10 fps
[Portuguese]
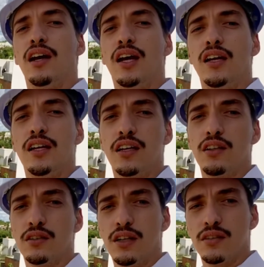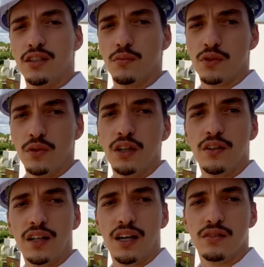e aqui nós já estamos com a
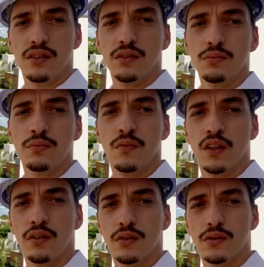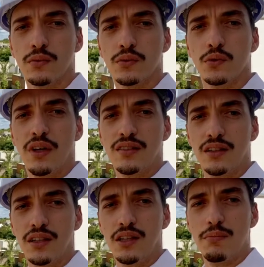locação, nós estamos começando
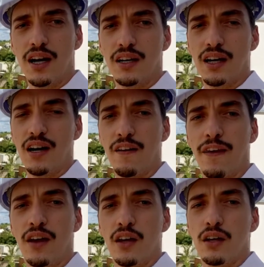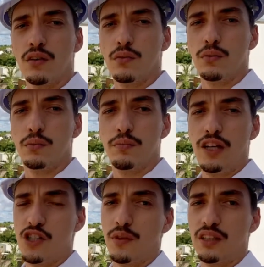aqui a marcar, o mestre de
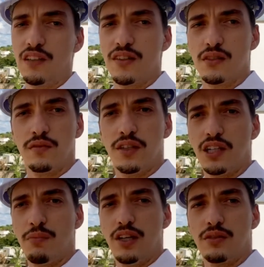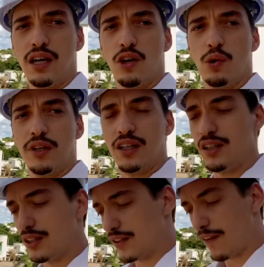obra já está fazendo o fechamento da obra aqui,
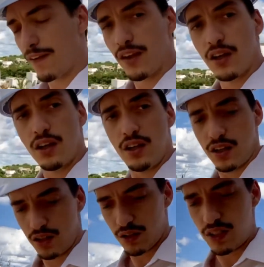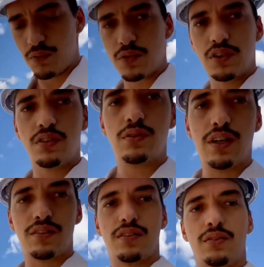né? E aqui nós temos uma
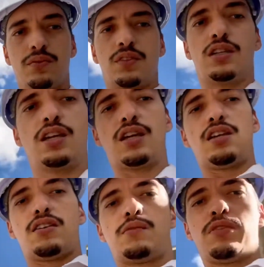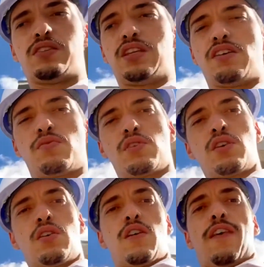situação em especial,
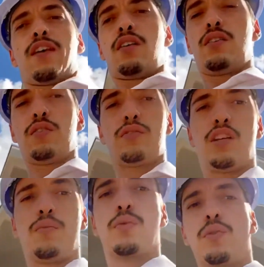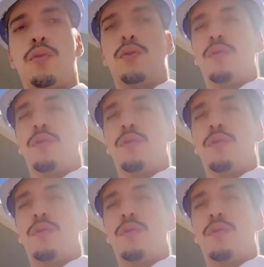nós estamos com